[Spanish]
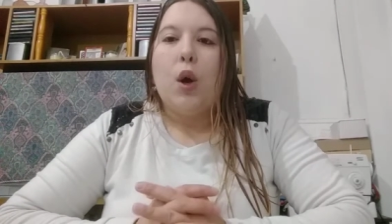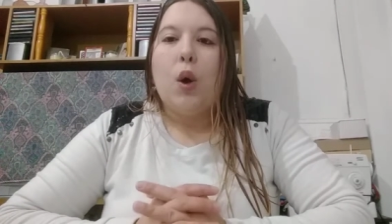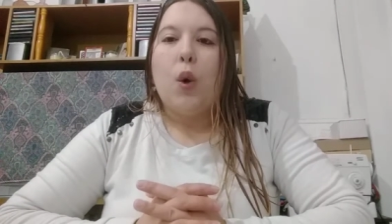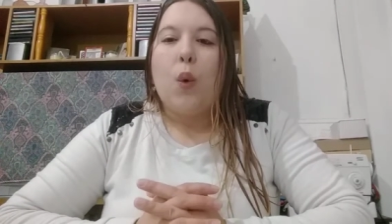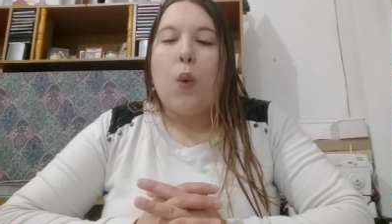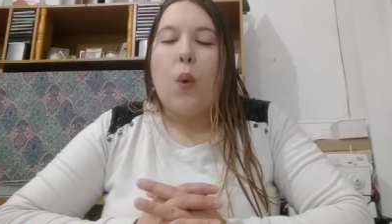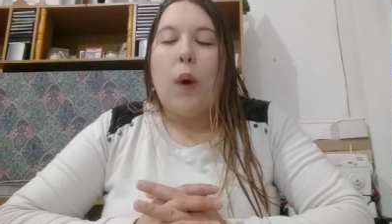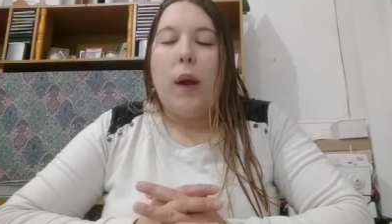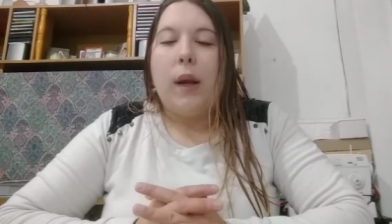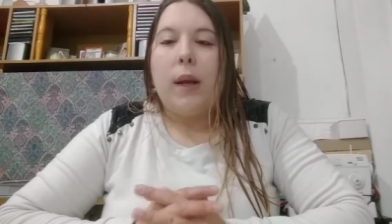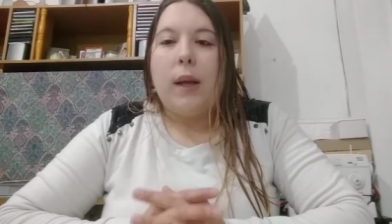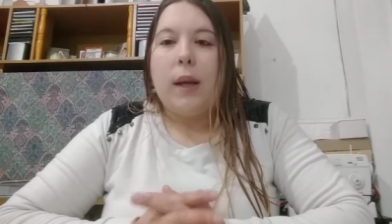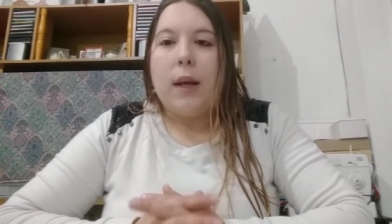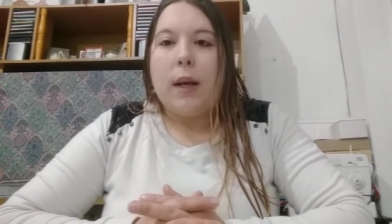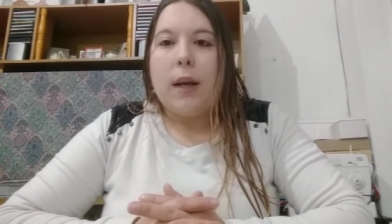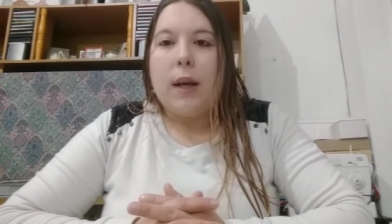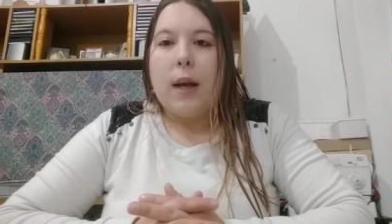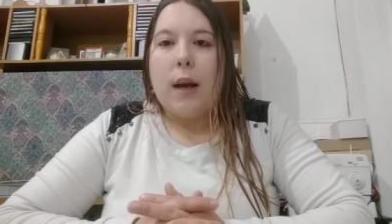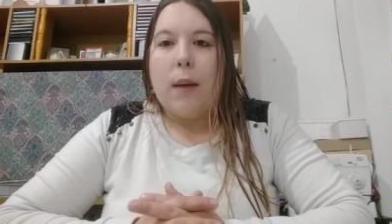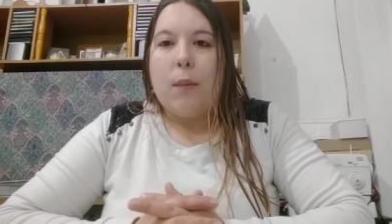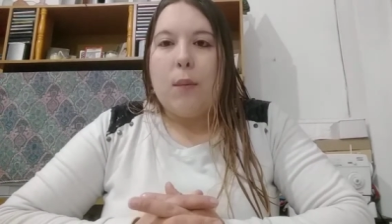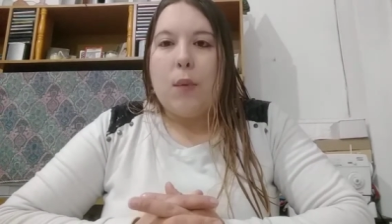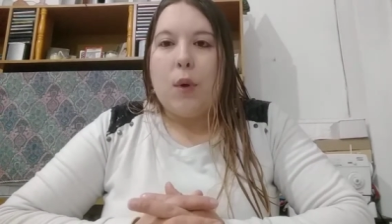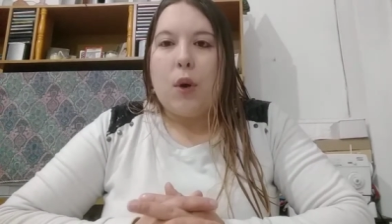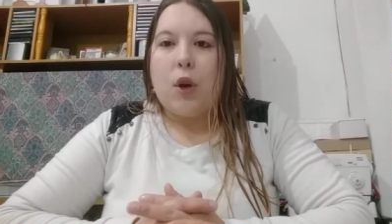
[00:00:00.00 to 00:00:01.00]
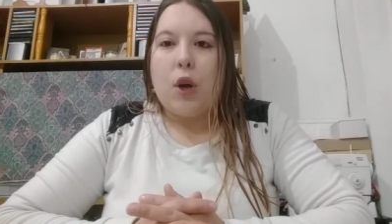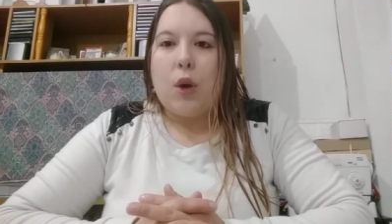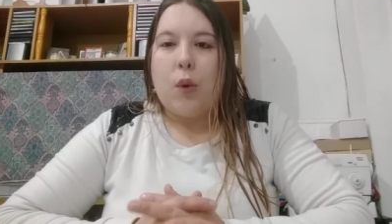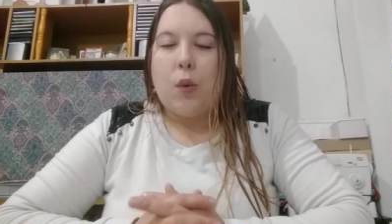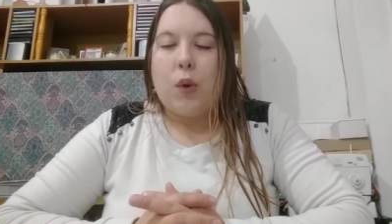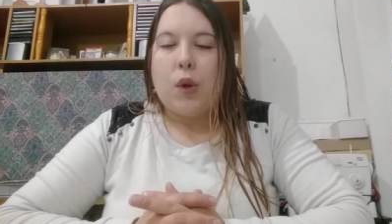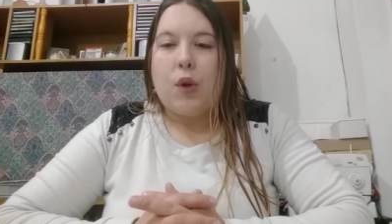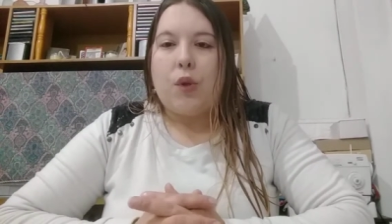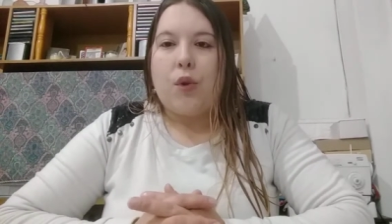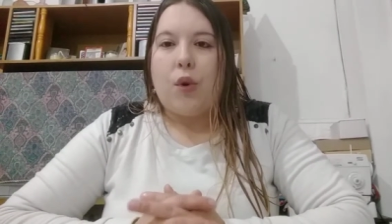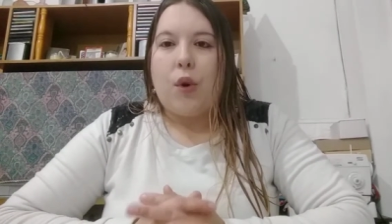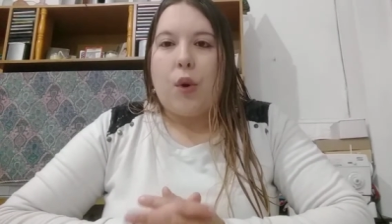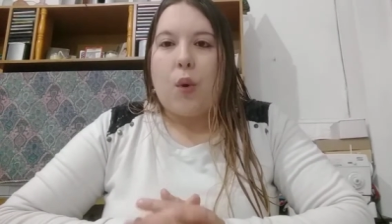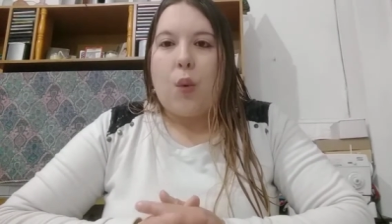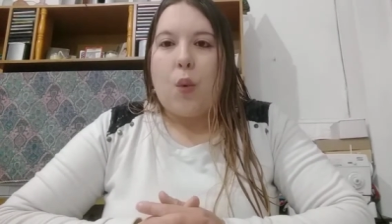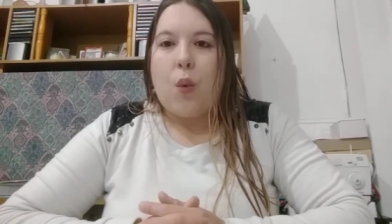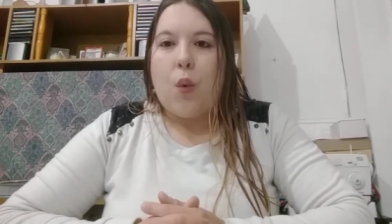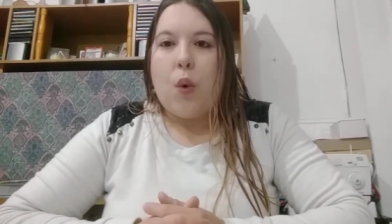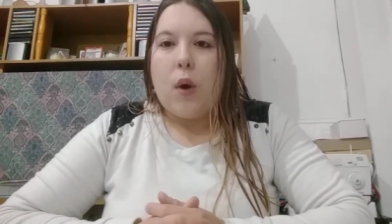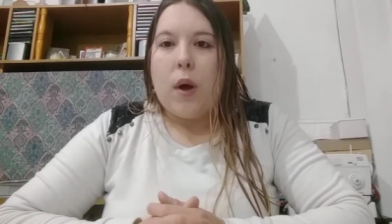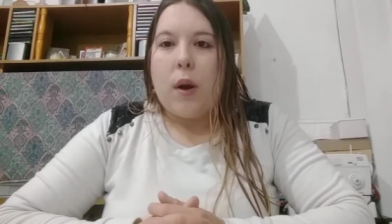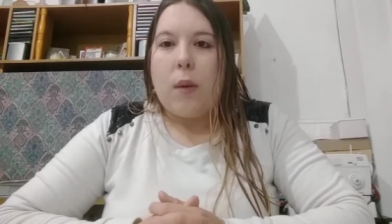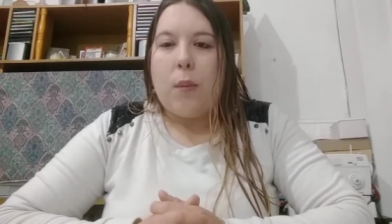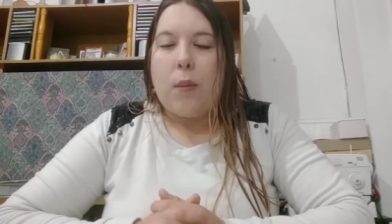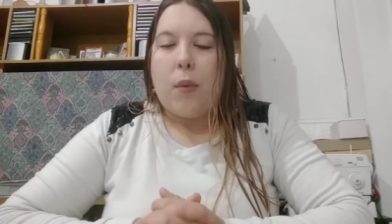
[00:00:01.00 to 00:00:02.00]
Cualquier cambio que nuestro
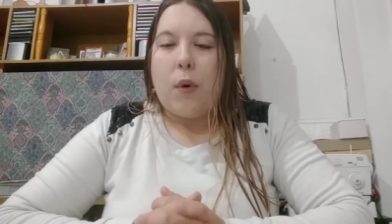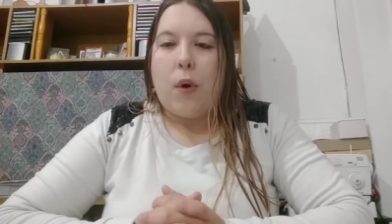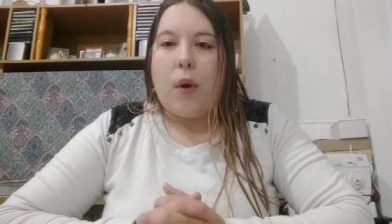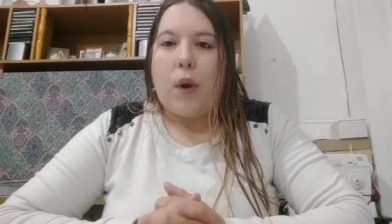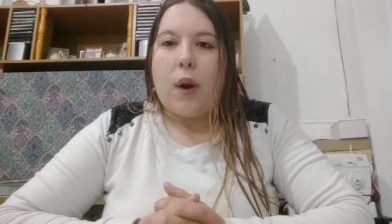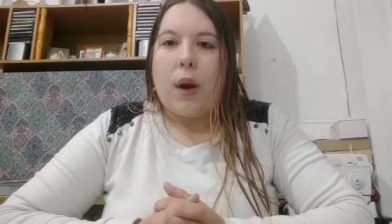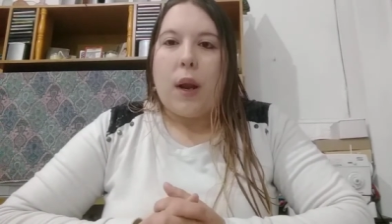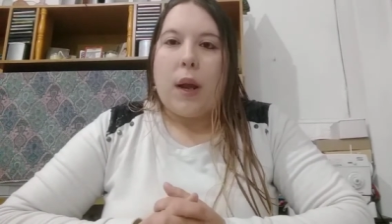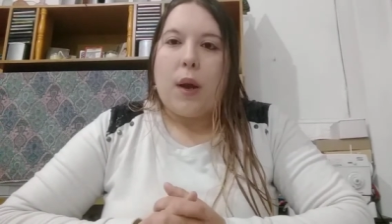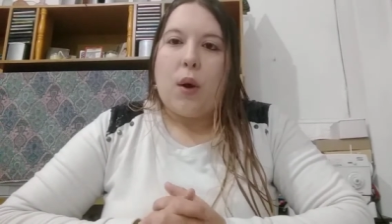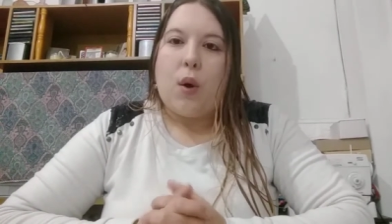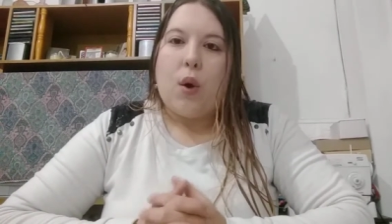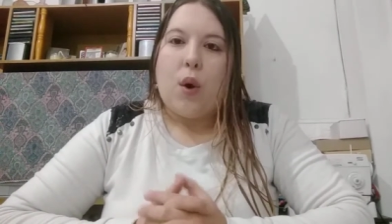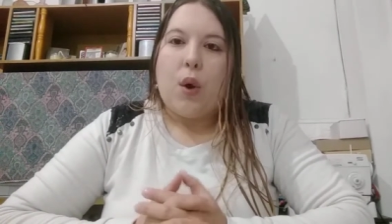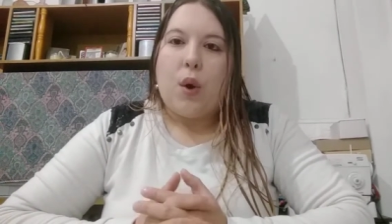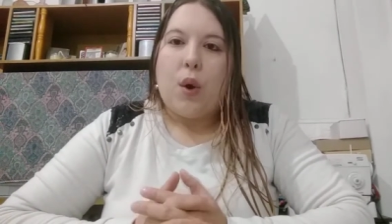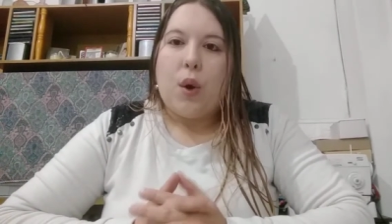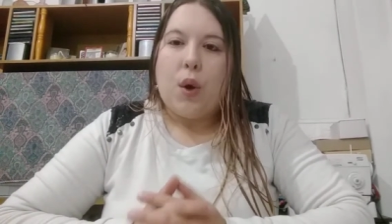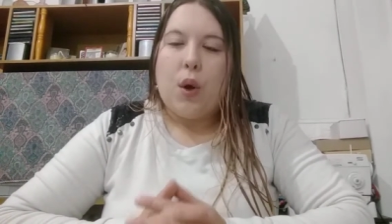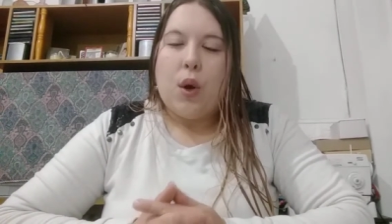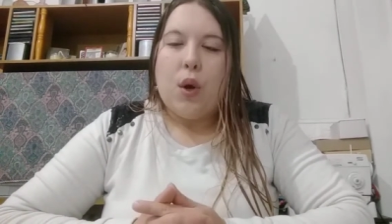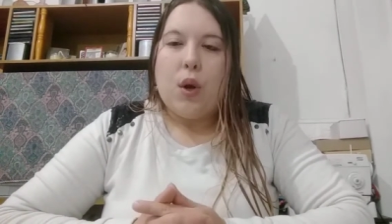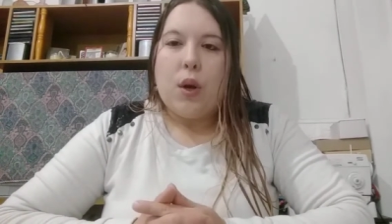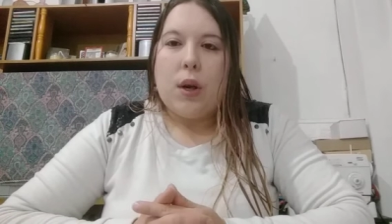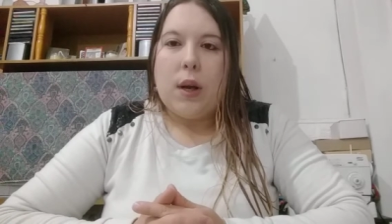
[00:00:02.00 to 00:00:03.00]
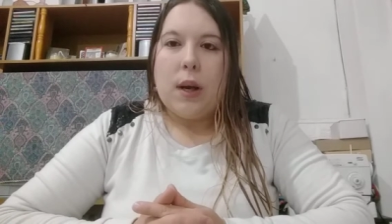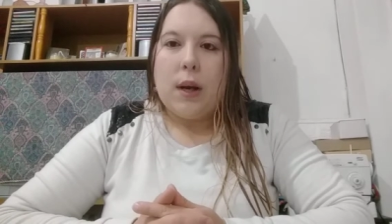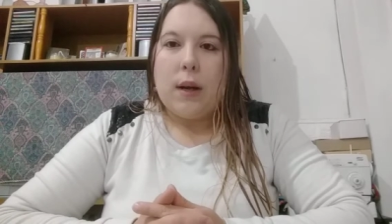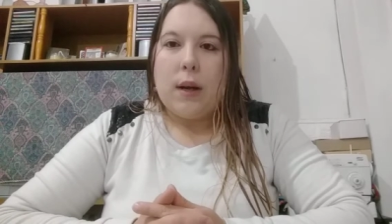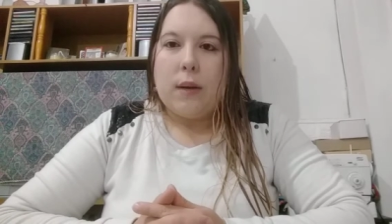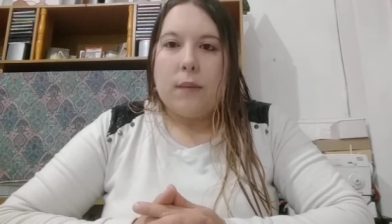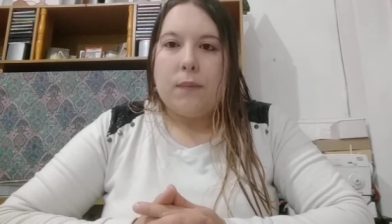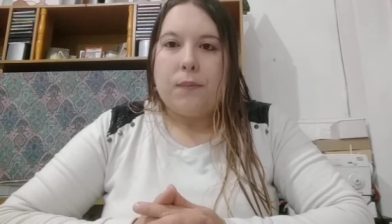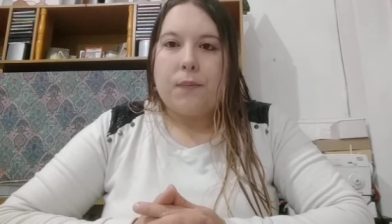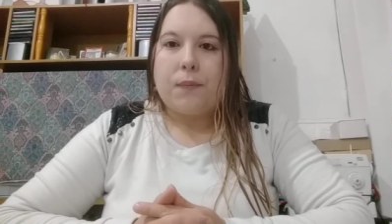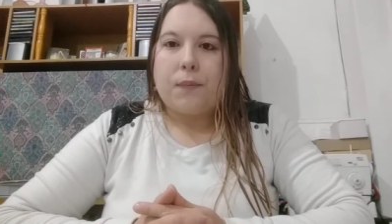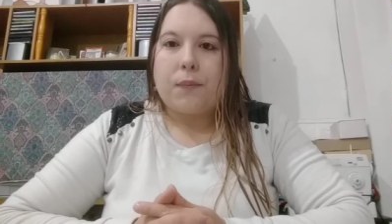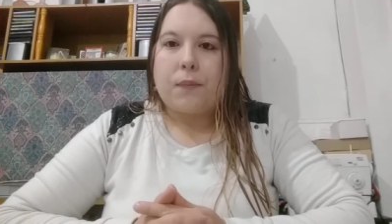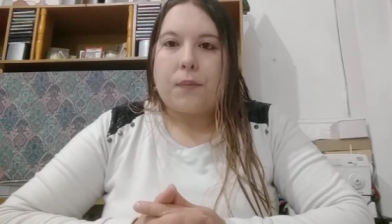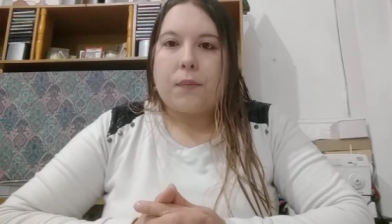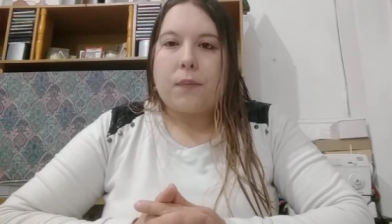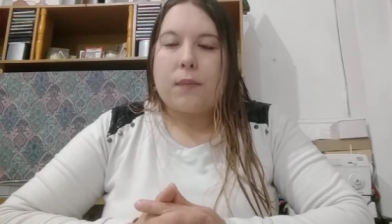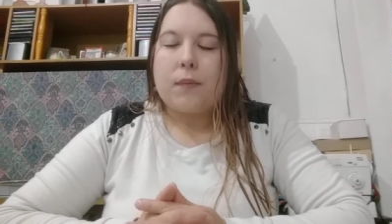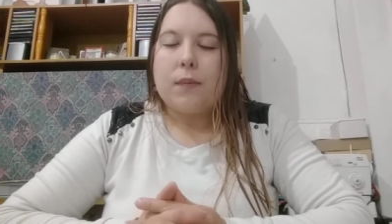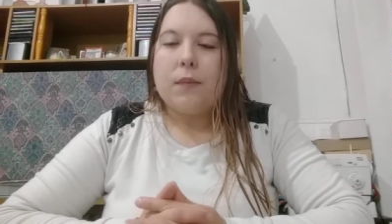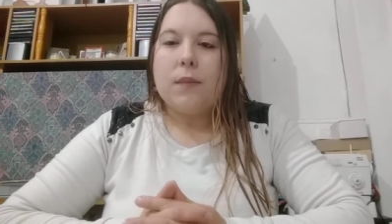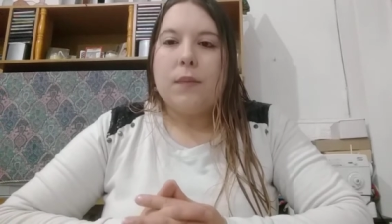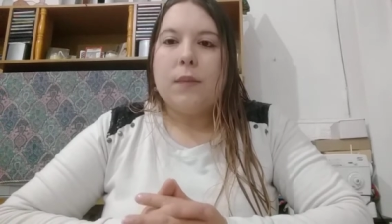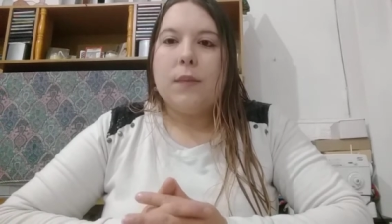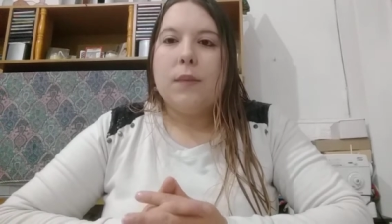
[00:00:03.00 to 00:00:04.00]
cuerpo reconozca,
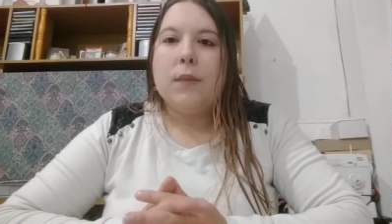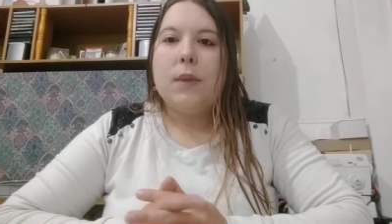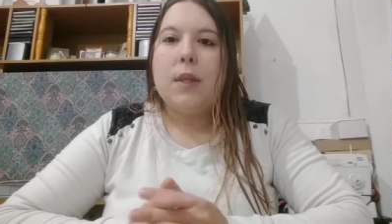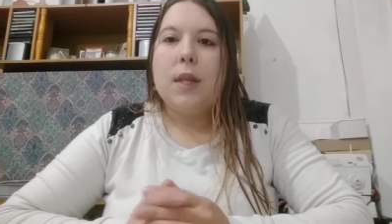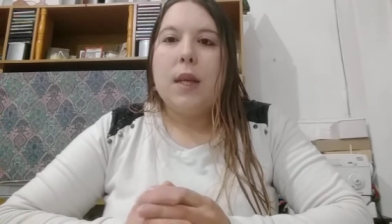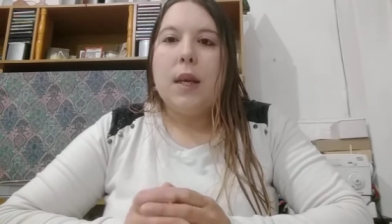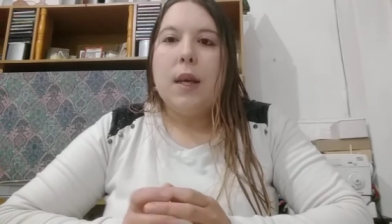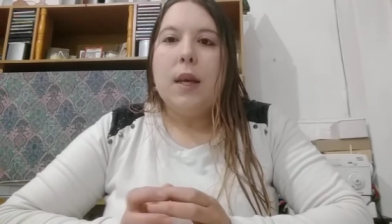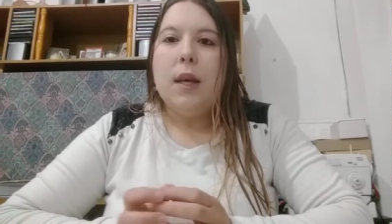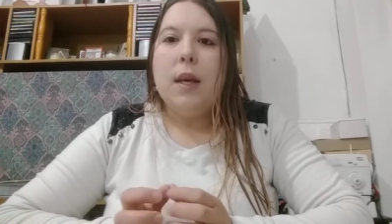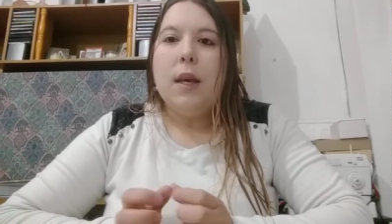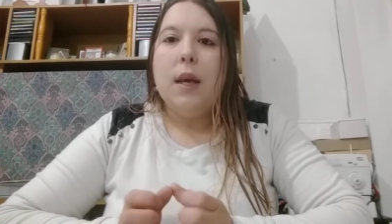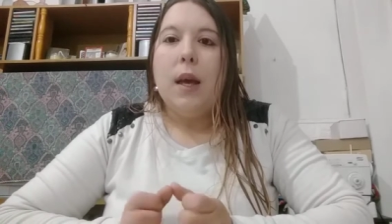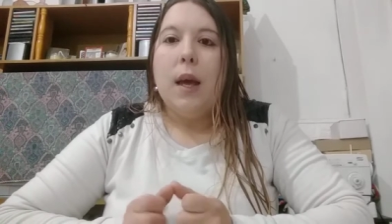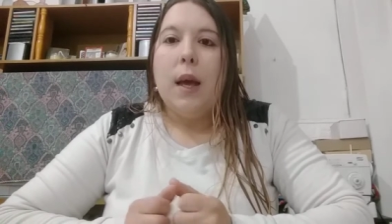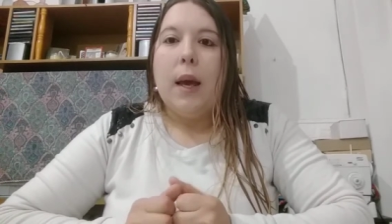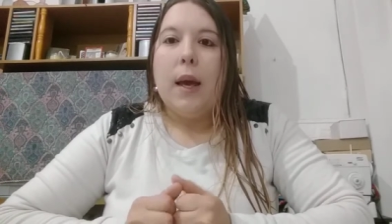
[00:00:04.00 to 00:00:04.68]
¿sí?